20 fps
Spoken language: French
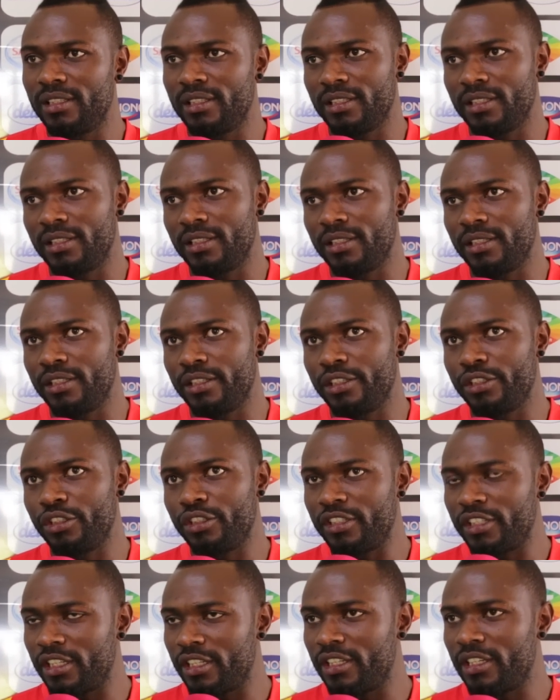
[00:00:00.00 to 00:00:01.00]
Et je
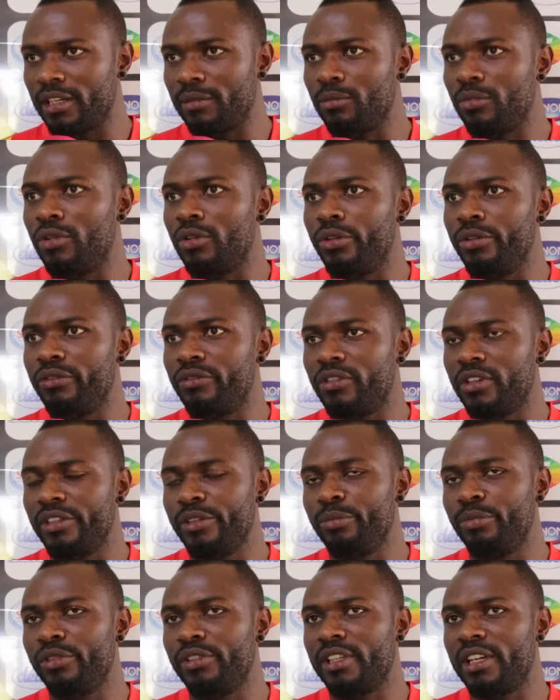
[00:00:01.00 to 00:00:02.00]
tiens d'abord une fois de
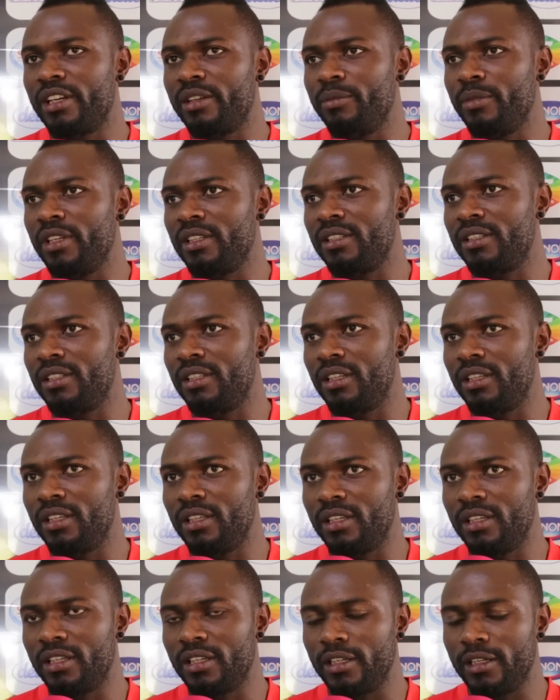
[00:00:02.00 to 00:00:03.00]
plus à remercier
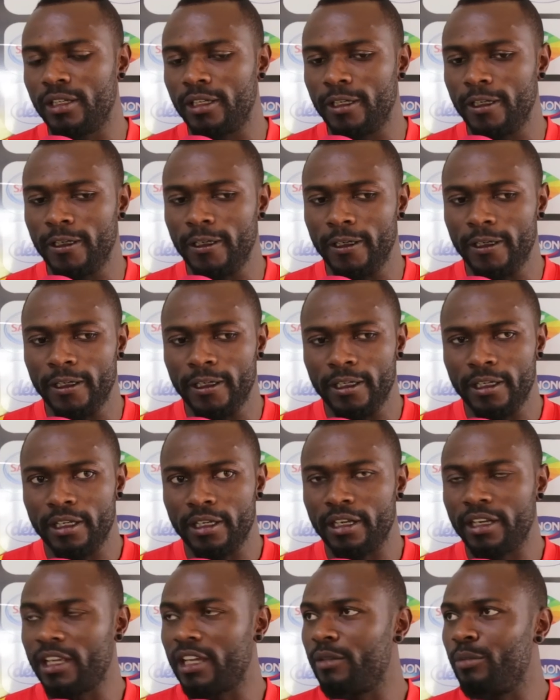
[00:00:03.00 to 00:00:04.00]
euh,
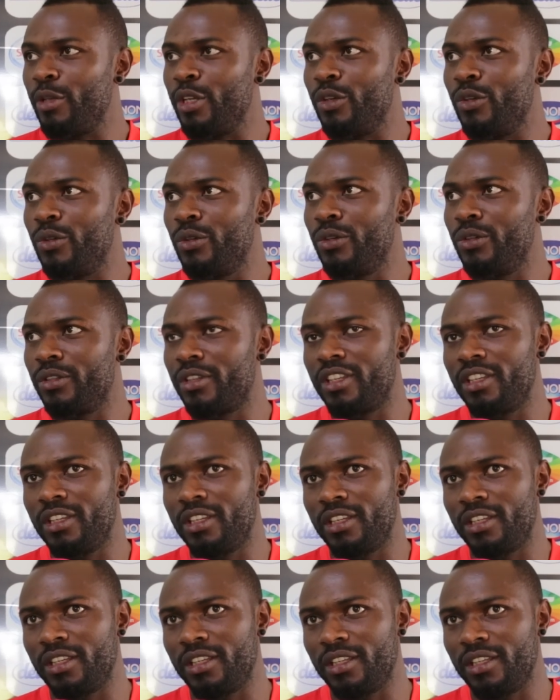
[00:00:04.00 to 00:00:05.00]
Riyad Beno,
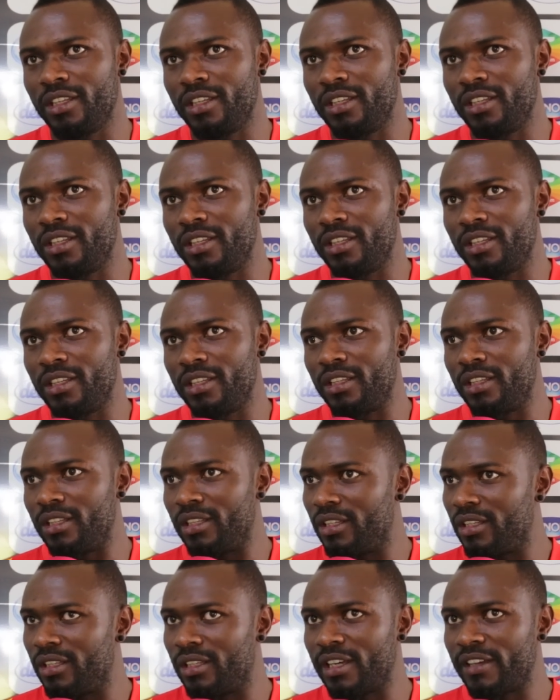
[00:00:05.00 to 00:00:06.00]
qui
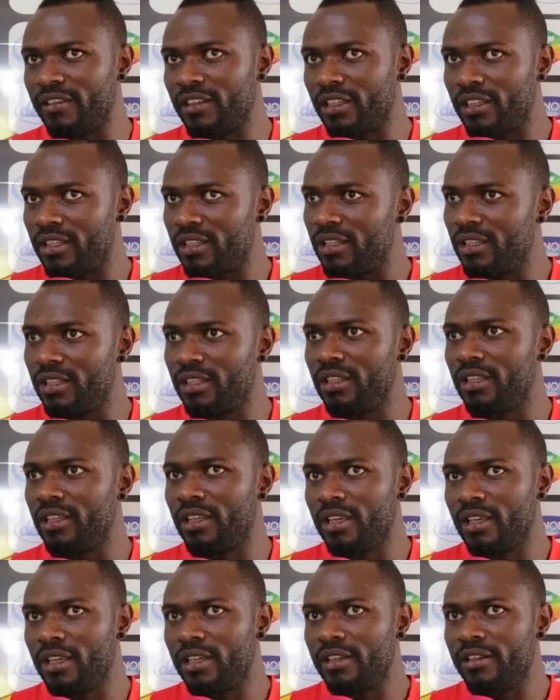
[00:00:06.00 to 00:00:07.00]
avec qui
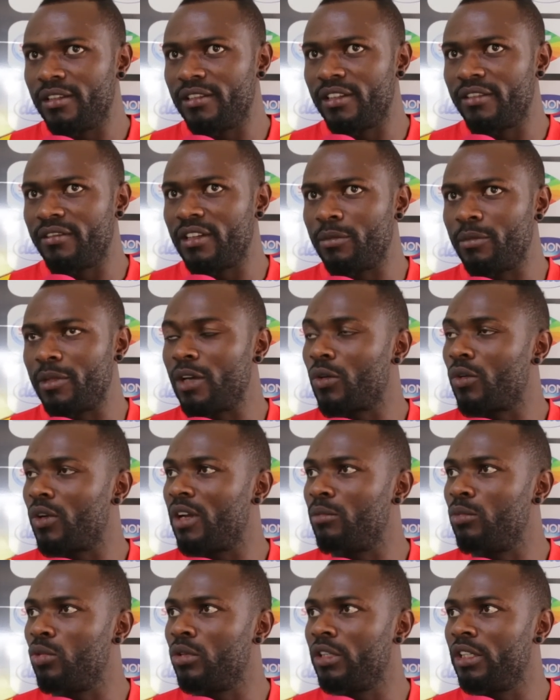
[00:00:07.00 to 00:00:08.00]
j'ai vraiment
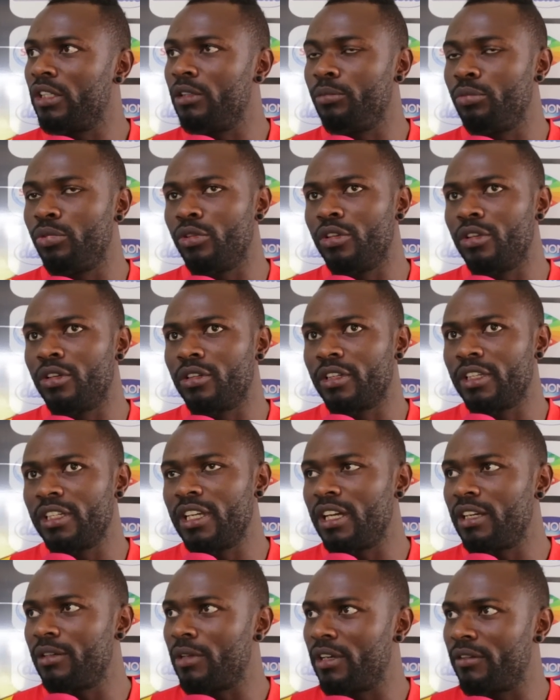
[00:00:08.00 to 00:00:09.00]
collaboré depuis longue
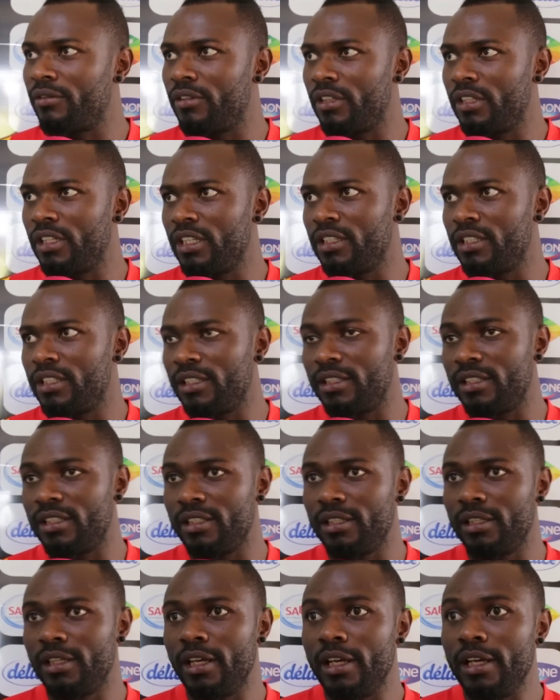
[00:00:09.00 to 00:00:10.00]
date afin d'être
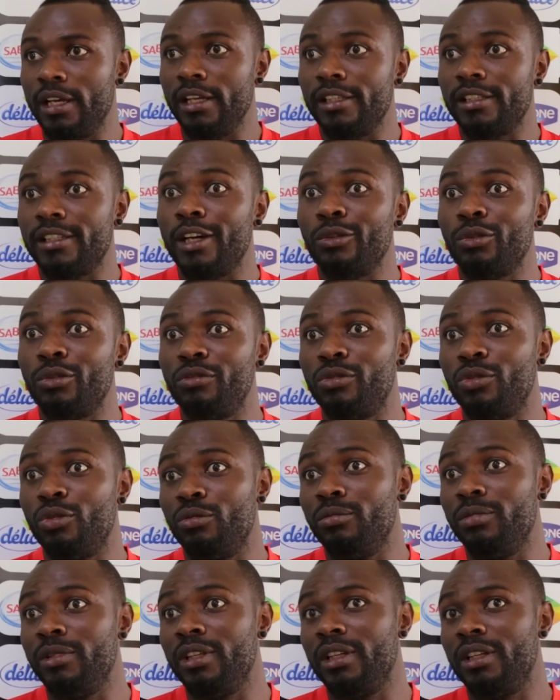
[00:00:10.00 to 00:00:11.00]
ici, sans toutefois
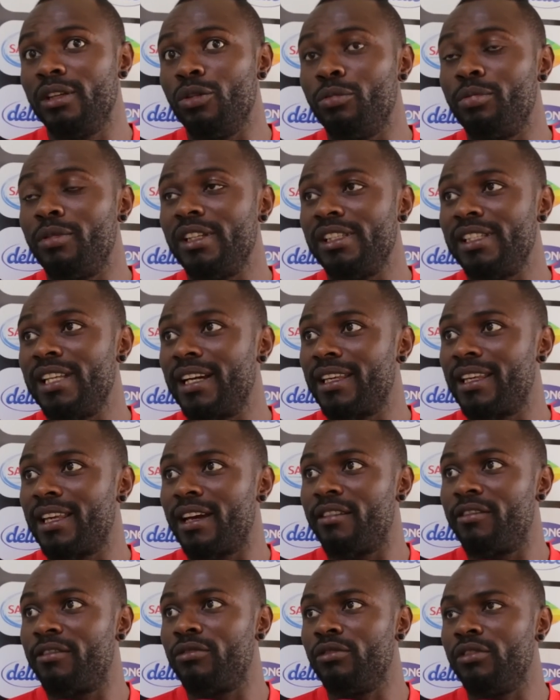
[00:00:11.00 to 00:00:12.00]
oublier le président qui
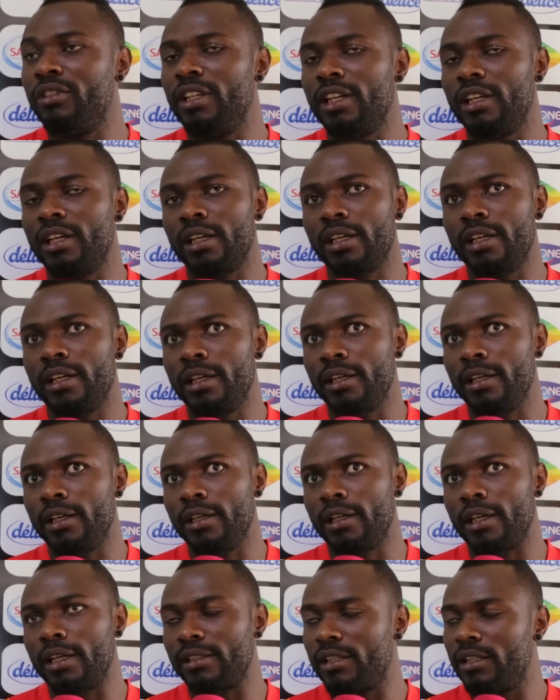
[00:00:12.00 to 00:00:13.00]
a fourni
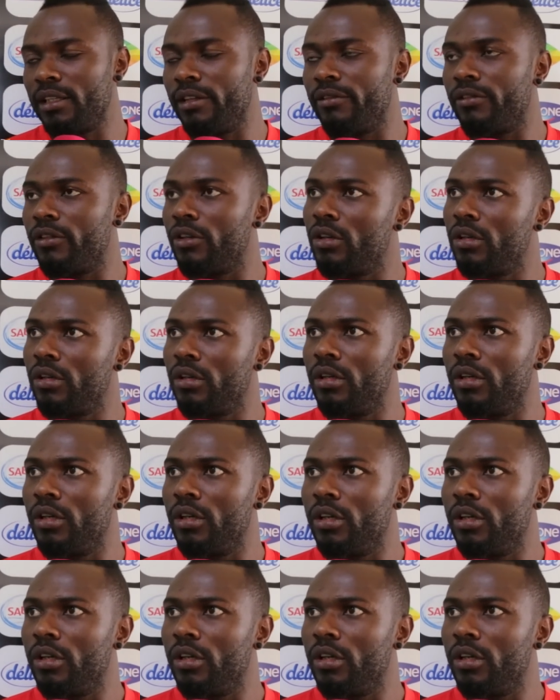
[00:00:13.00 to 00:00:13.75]
euh, assez d'efforts